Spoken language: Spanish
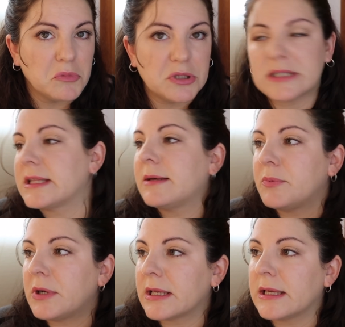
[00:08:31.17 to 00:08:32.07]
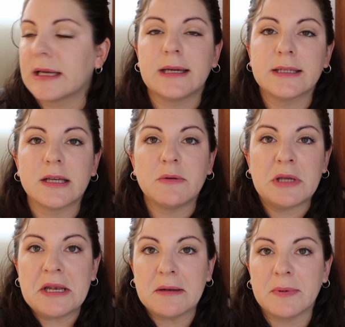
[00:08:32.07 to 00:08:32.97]
Voy a estar por aquí en casa, voy
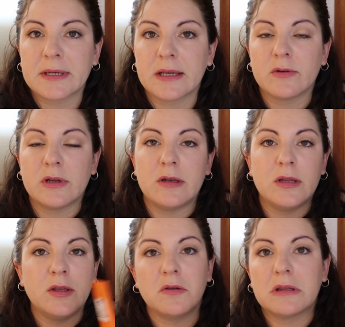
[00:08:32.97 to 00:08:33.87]
a ir al parque con el niño